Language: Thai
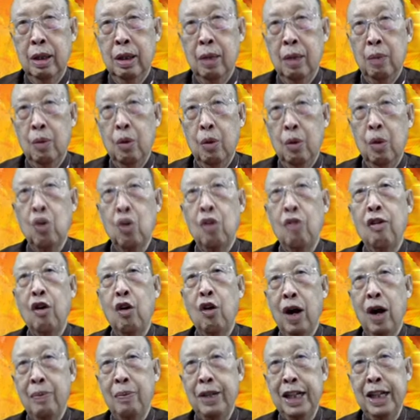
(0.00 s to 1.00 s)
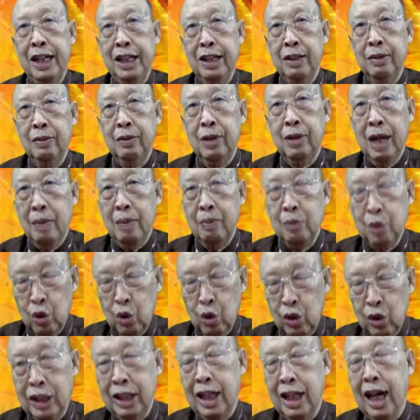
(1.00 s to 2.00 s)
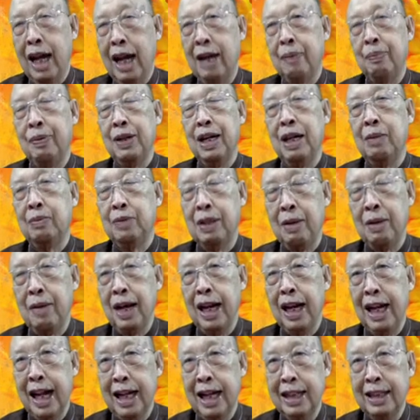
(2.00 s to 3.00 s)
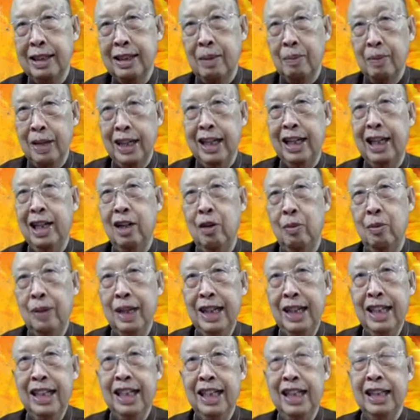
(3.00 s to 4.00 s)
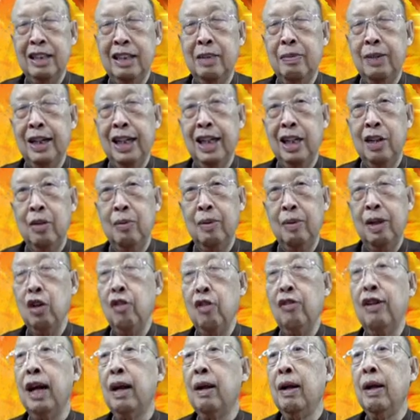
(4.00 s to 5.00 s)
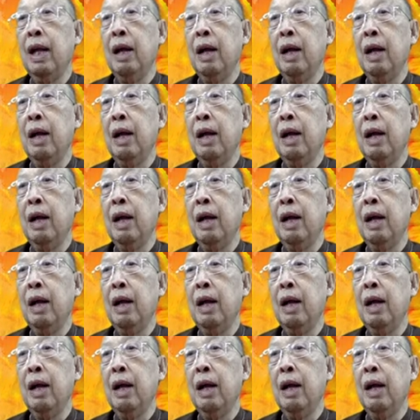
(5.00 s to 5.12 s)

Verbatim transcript: พระองค์ก็บอกคำนี้ คำสุดท้ายเป็นคำสำคัญหลายสำเร็จแล้วแม่นอีหยังสำเร็จแล้วหมายความว่า